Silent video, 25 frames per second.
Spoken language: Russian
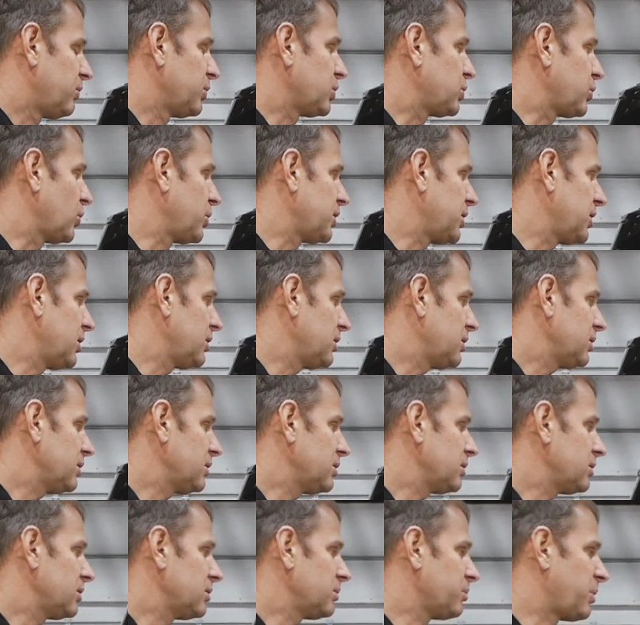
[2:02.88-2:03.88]
в итоге
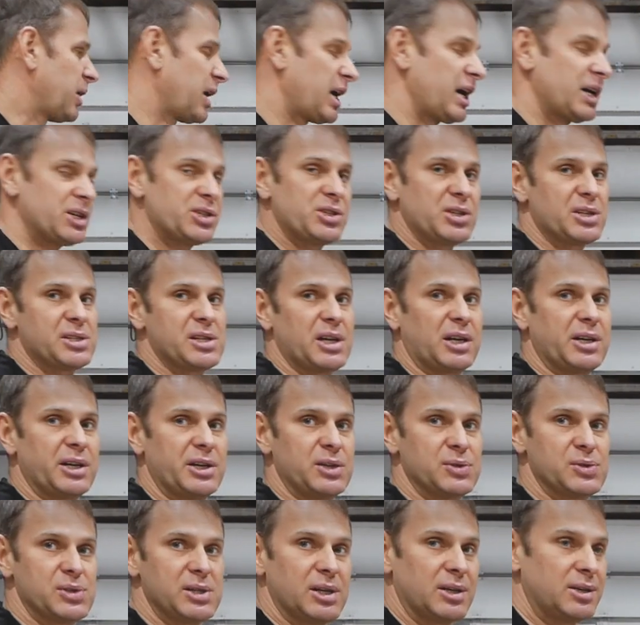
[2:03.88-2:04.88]
багажник
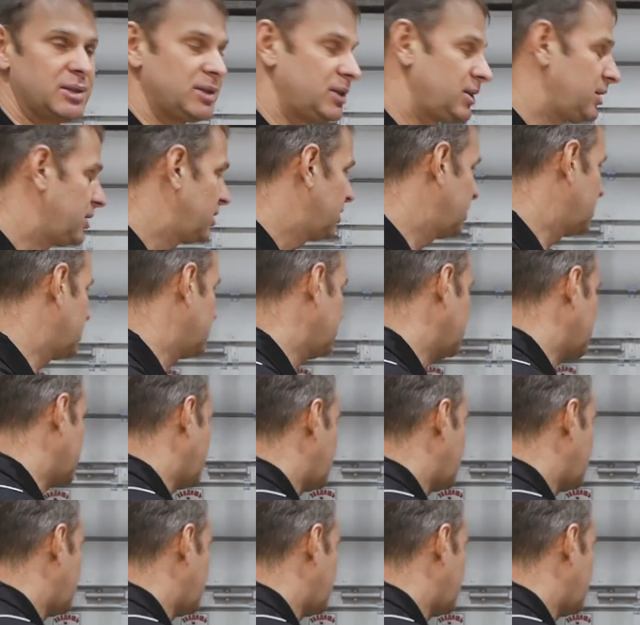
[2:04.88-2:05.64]
закрылся. И